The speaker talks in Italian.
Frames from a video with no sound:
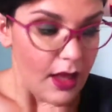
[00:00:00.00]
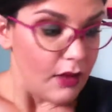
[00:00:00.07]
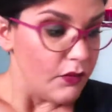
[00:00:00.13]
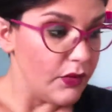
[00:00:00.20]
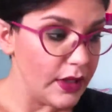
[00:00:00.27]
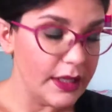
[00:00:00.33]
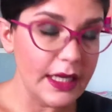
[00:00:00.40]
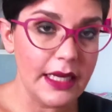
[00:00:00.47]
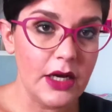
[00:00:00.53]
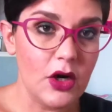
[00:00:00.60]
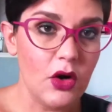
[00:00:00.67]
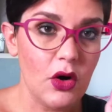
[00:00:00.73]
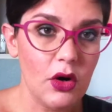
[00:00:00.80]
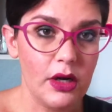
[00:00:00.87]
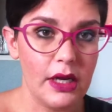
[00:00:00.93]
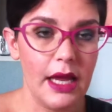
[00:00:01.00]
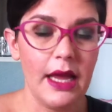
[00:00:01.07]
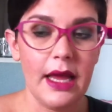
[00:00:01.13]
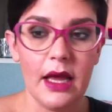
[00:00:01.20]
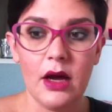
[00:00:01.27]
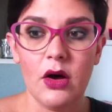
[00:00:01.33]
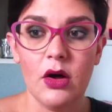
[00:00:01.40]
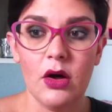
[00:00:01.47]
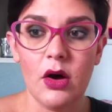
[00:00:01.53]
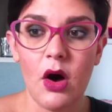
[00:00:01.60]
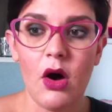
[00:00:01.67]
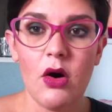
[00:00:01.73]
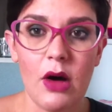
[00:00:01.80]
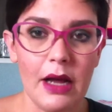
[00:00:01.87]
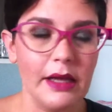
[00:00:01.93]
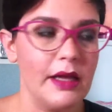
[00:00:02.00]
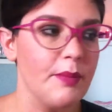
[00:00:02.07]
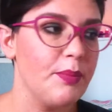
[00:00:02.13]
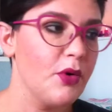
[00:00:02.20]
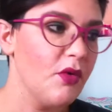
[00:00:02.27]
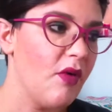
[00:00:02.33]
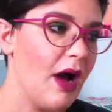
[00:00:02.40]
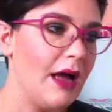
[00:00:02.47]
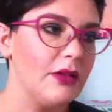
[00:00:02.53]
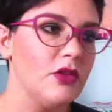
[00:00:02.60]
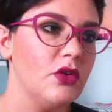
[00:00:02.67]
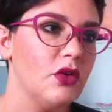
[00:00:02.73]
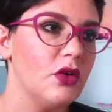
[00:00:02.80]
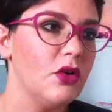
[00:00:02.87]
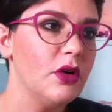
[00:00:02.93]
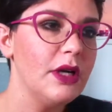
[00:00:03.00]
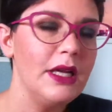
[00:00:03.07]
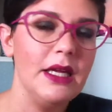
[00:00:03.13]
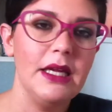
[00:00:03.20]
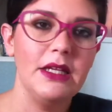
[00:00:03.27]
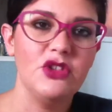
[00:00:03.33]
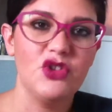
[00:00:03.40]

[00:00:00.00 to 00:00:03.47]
Vi dico che uh, ho anche provato i